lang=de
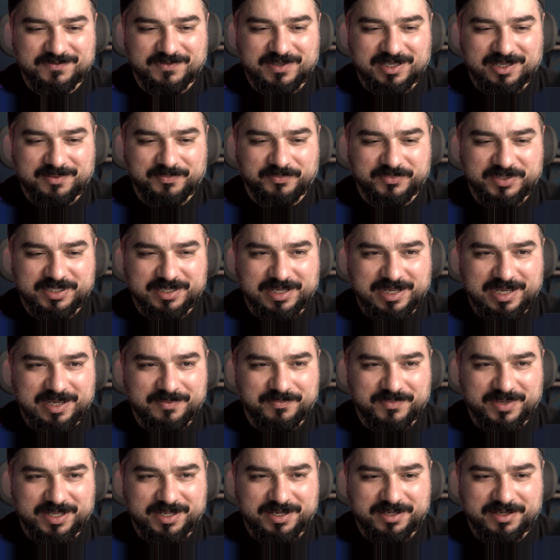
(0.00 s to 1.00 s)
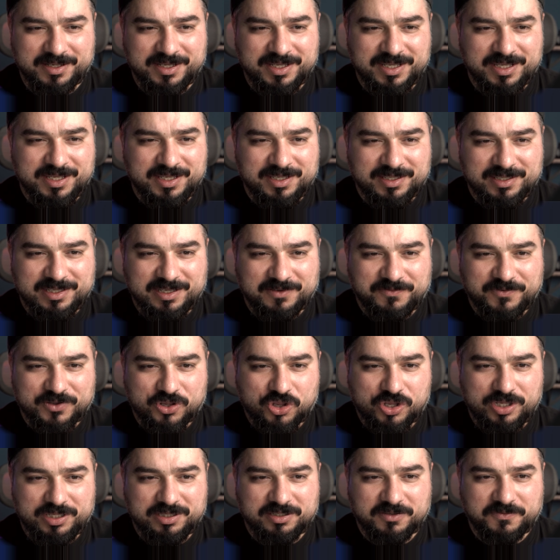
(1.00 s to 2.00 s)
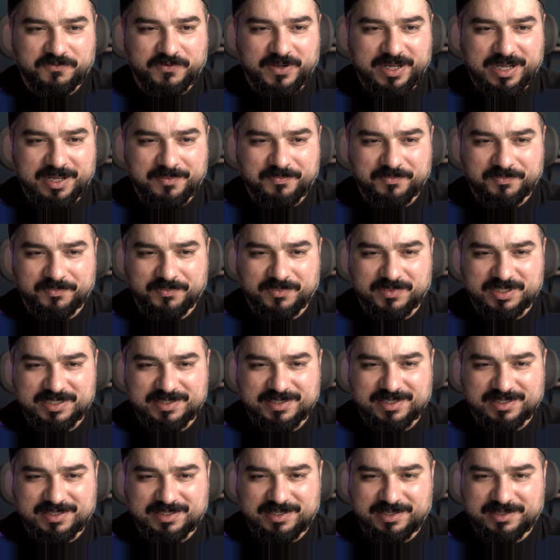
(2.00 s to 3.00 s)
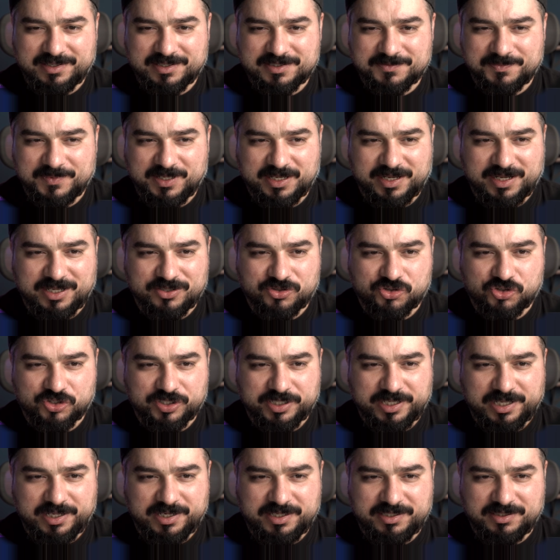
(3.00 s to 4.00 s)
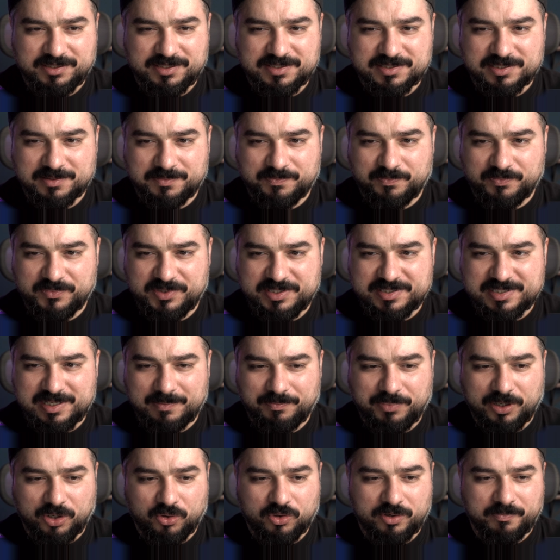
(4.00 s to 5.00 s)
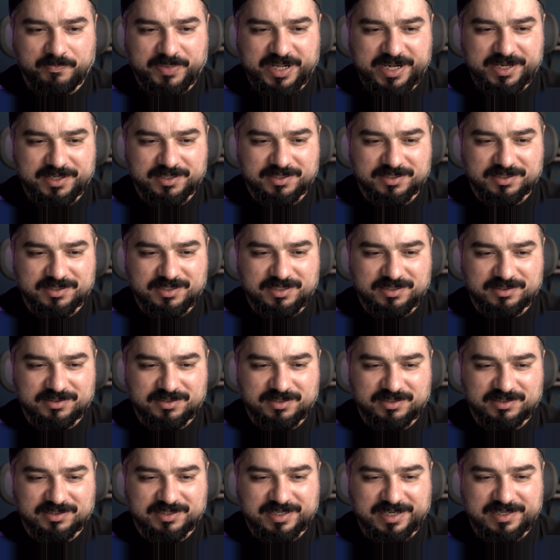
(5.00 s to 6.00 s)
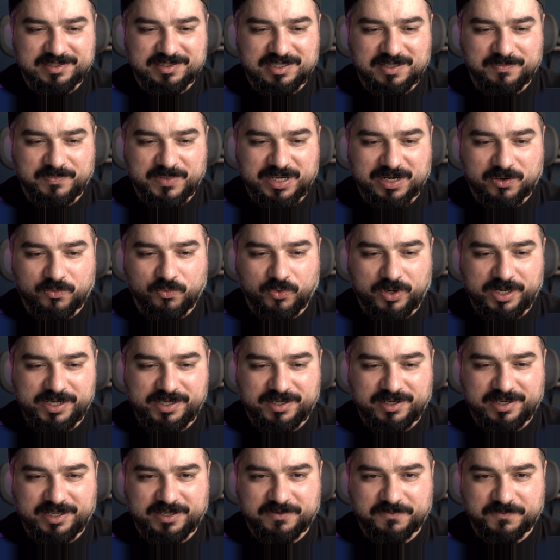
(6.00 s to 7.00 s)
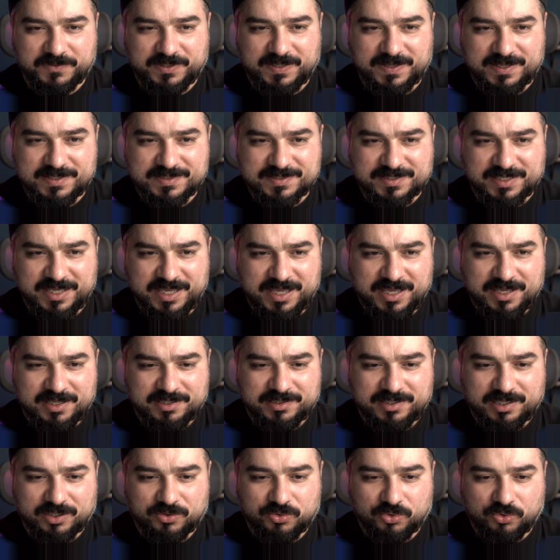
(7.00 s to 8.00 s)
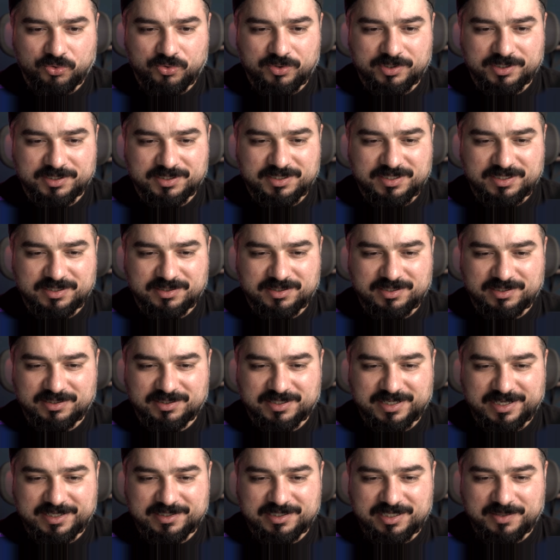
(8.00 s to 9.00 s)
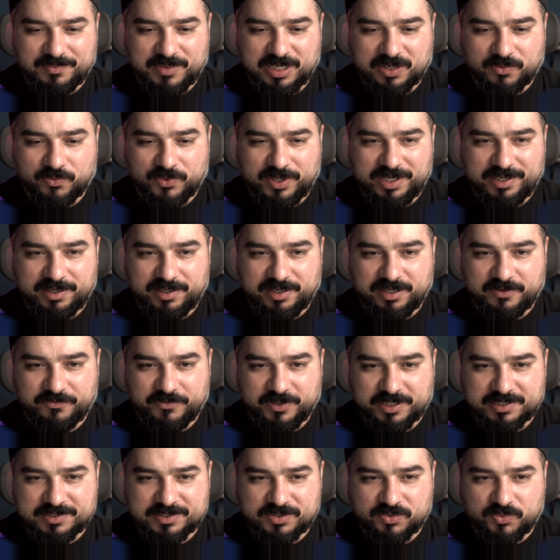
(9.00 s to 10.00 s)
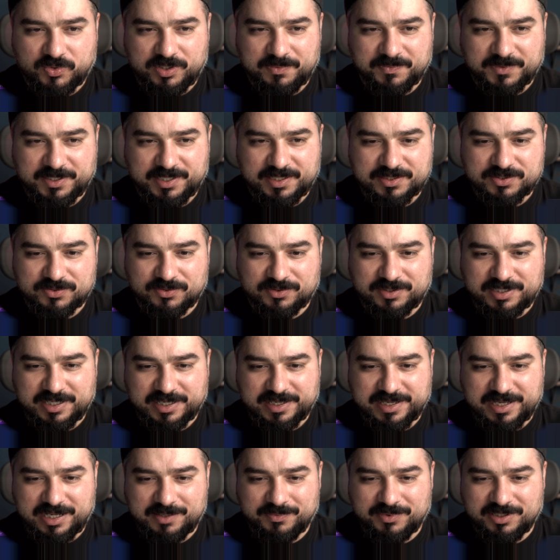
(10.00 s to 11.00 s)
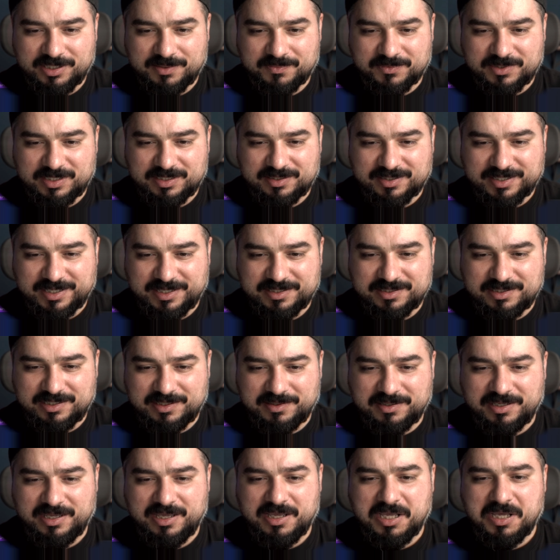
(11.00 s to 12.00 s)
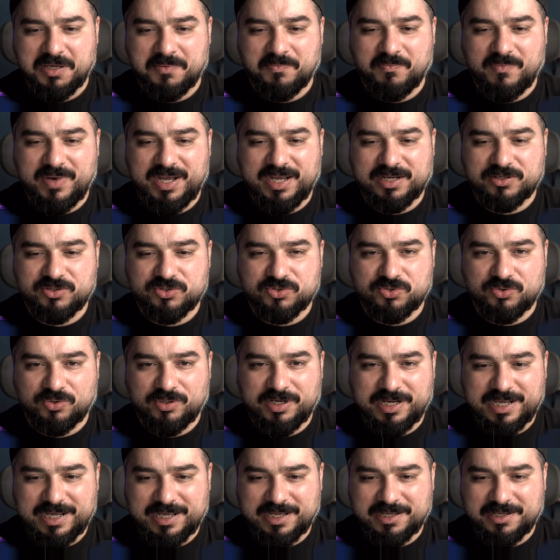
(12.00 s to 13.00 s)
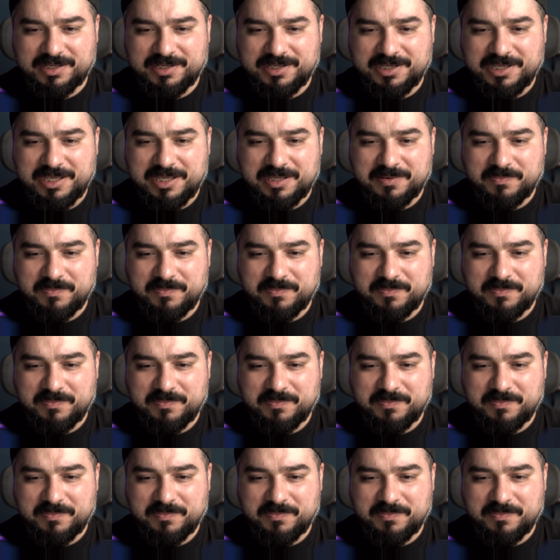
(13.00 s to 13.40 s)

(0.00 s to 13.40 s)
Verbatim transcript: Wir haben hier einmal ja, verschiedene Farben. Ich erkläre das mal ganz schnell. Diese, dieser blaue Balken dient den 3D Mark Wildlife Test, der grüne dient den 3D Mark Wildlife Extreme Test und der gelbe eben den 3D Mark Solar Test.